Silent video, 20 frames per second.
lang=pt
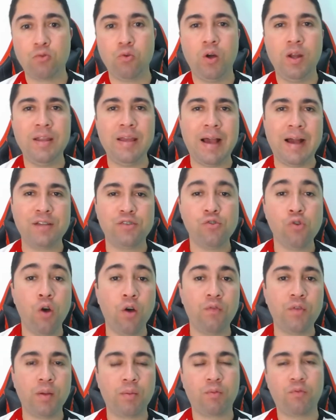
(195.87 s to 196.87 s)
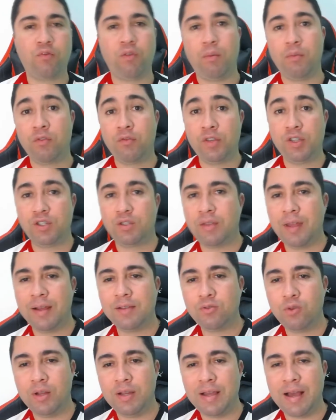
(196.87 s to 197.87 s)
golear de novo, né? Porque o Flamengo vem de três
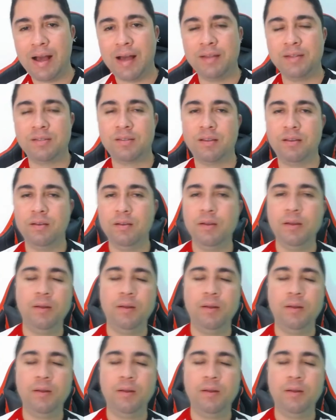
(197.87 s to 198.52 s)
goleadas, né?